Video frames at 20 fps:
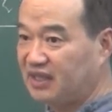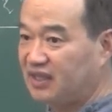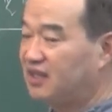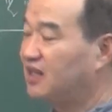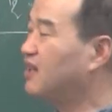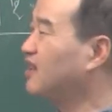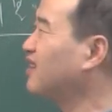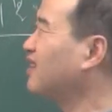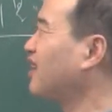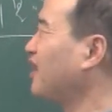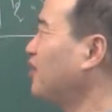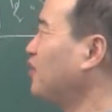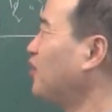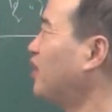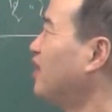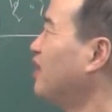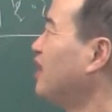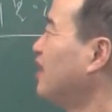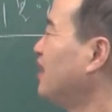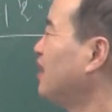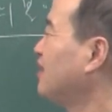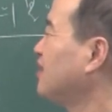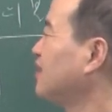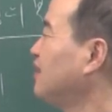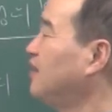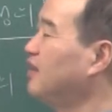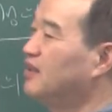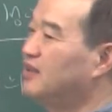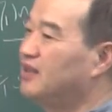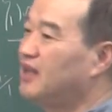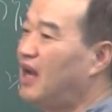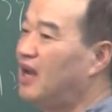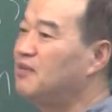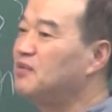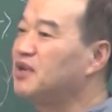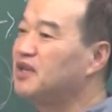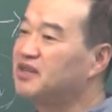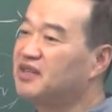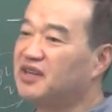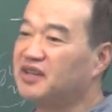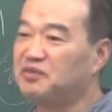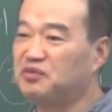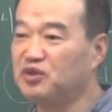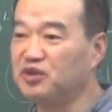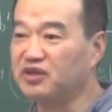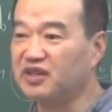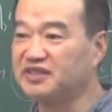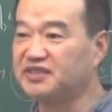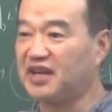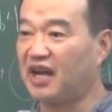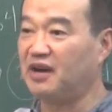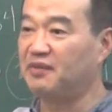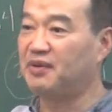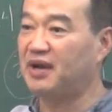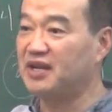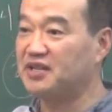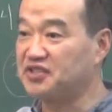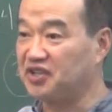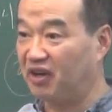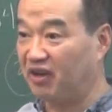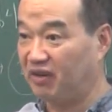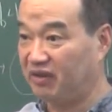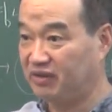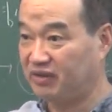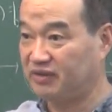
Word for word: 그냥 이렇게 해요. 할머니들이 물건 잘 팔죠?